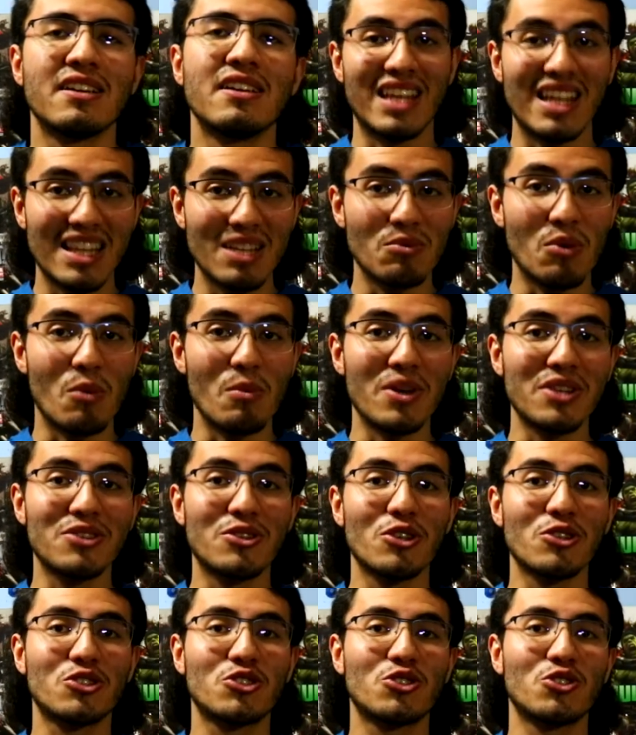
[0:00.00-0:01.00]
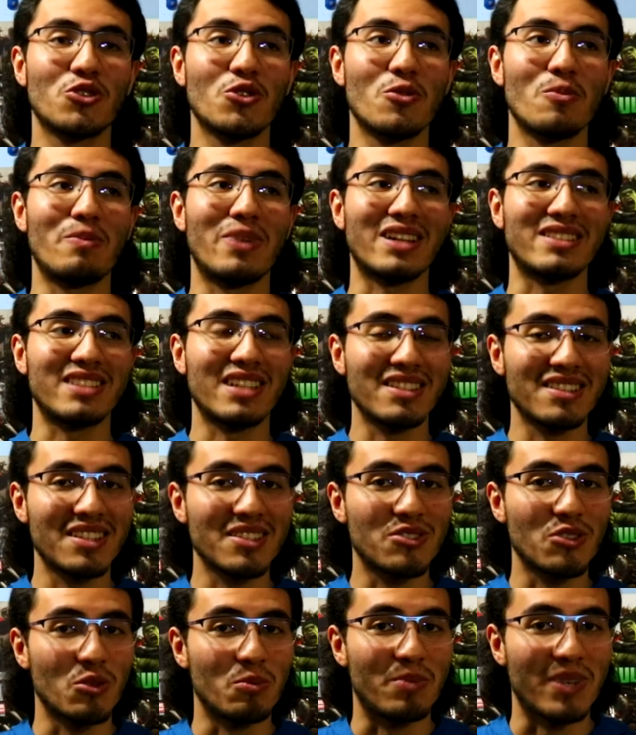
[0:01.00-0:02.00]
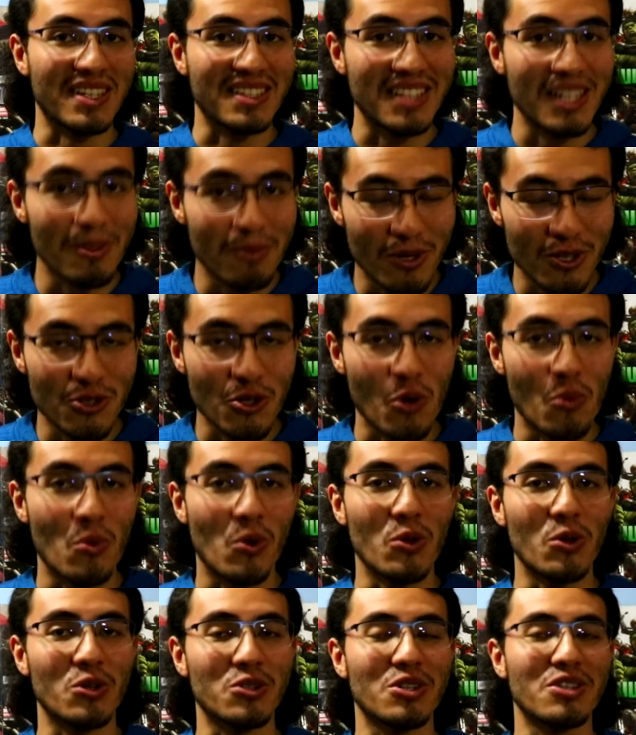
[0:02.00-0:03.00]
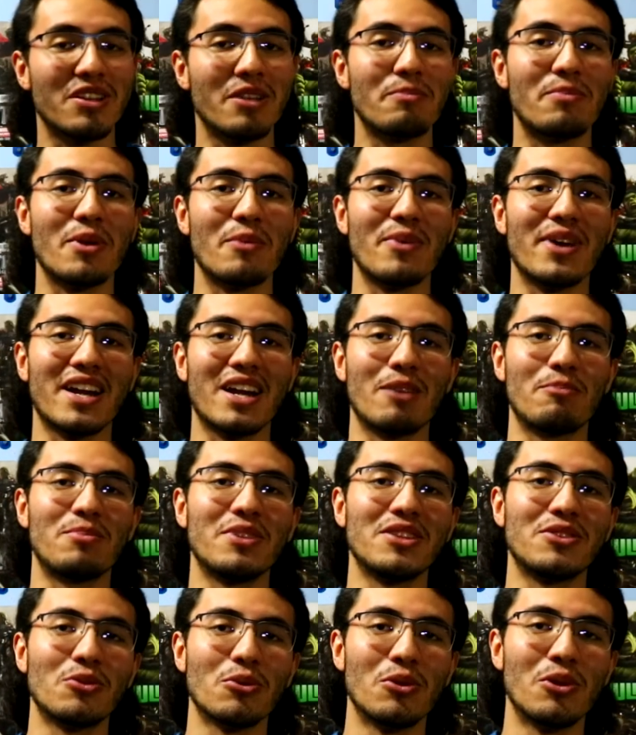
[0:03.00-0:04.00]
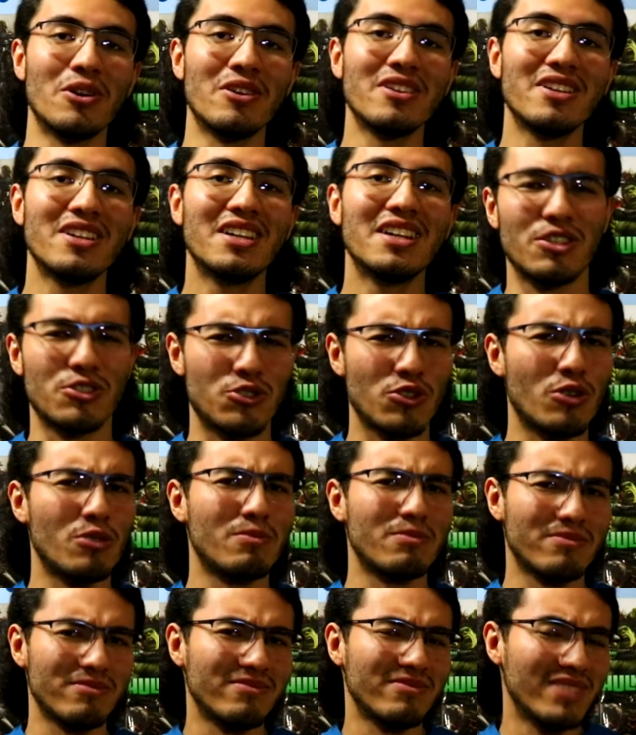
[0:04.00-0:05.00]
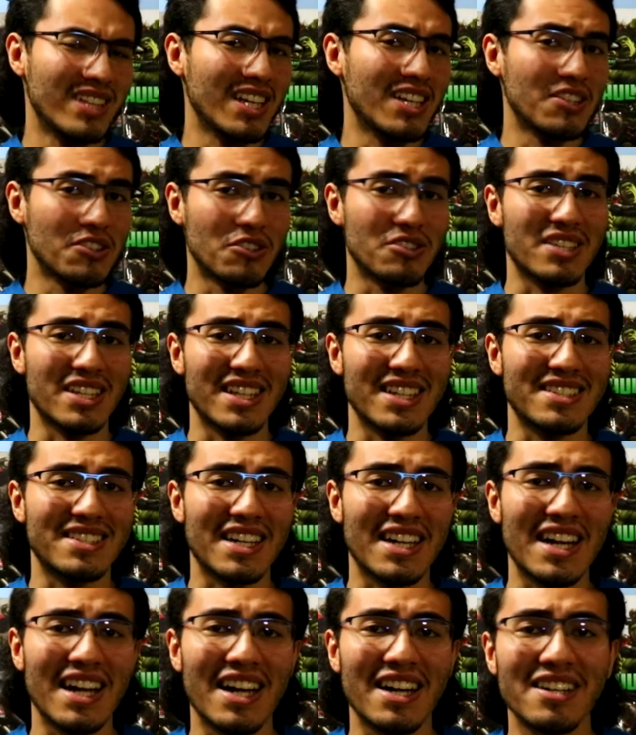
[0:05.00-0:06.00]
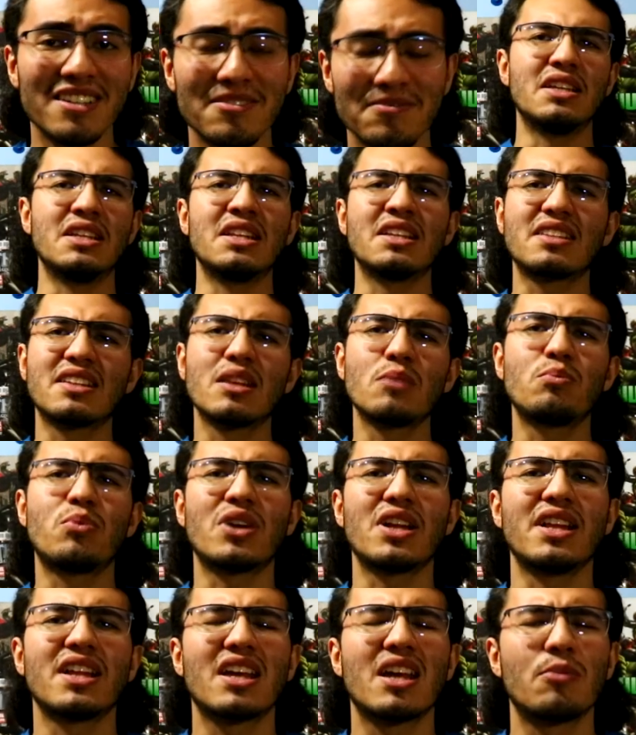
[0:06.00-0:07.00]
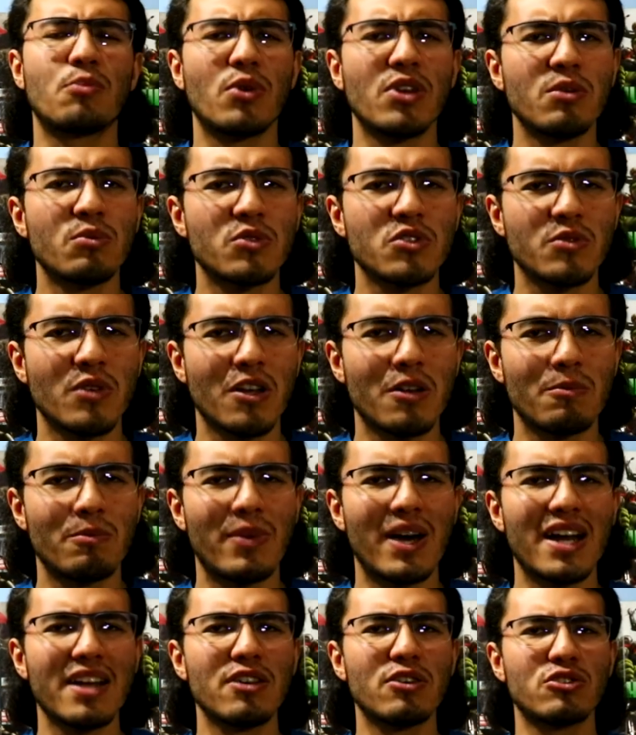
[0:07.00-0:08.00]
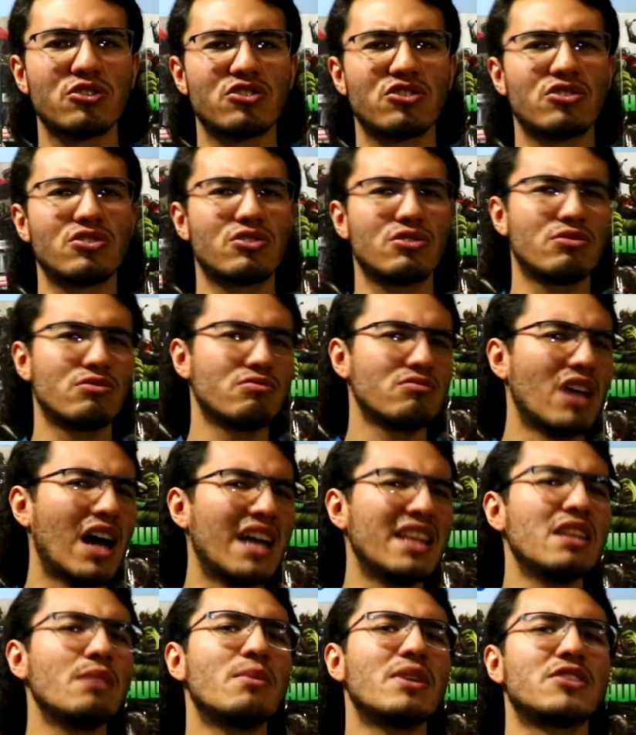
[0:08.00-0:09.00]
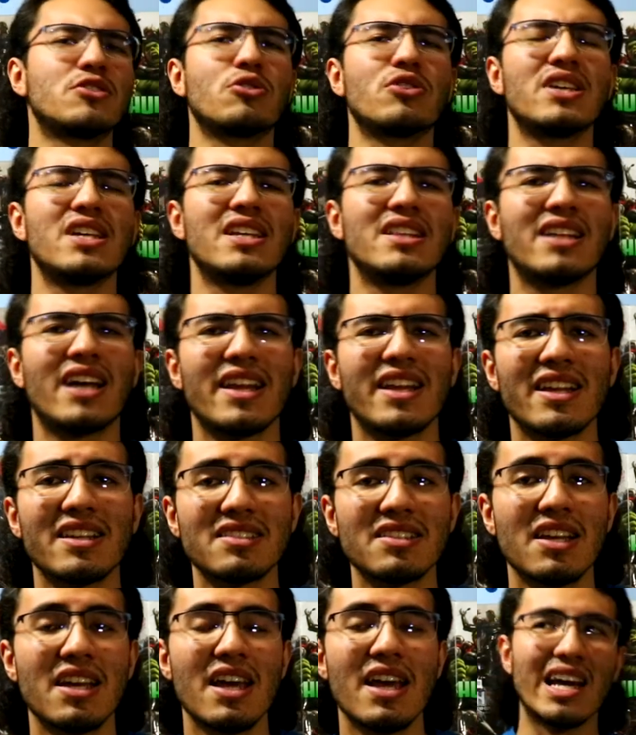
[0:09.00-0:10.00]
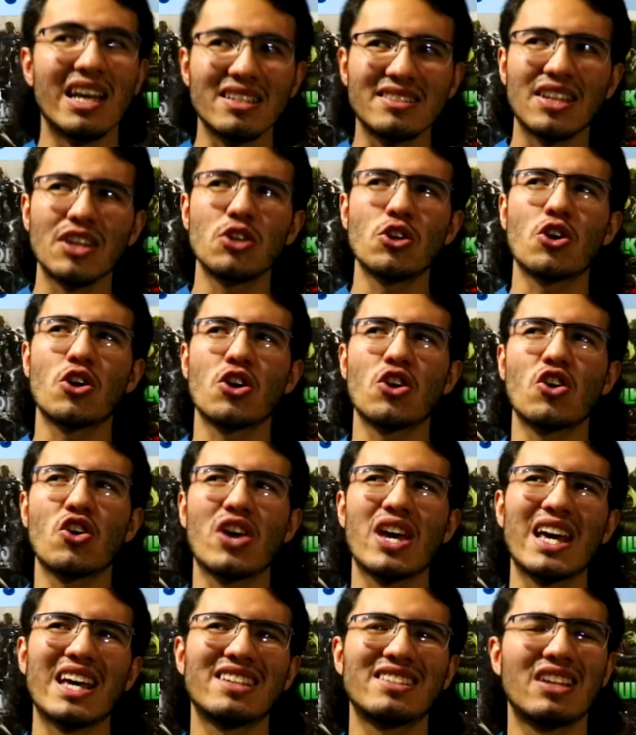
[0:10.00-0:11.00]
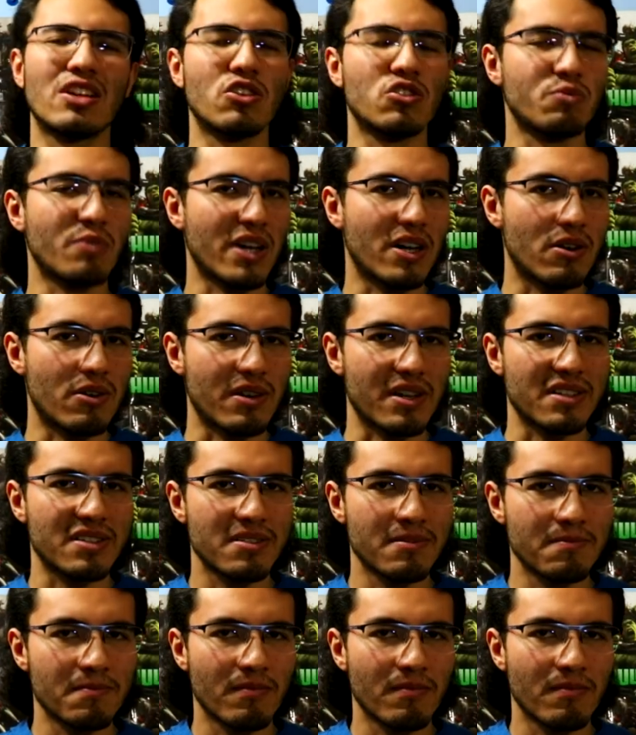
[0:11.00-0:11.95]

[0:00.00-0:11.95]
Tiene momentos bastante sorpresivos como lo son el primer capítulo y son dignos de destacar. Y en esta temporada que pudimos ver varios animes originales, este yo creo que es de los mejores.